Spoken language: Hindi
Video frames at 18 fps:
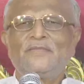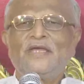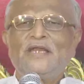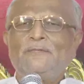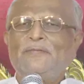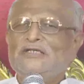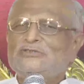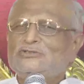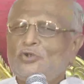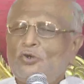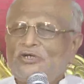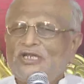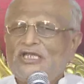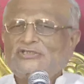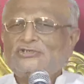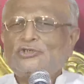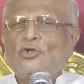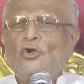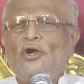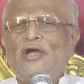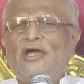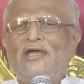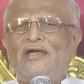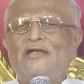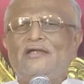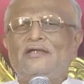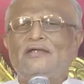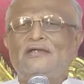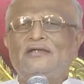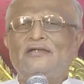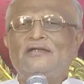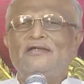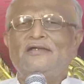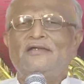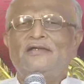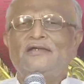मेरे पास शॉर्टेज क्यों है
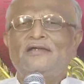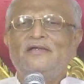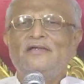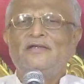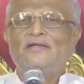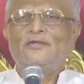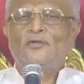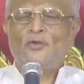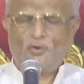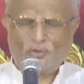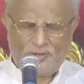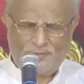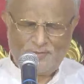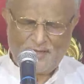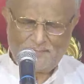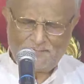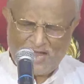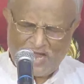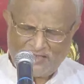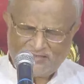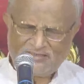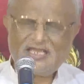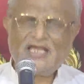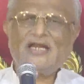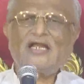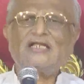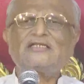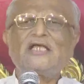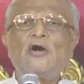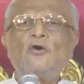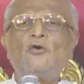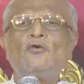क्योंकि मैं बांध के रखता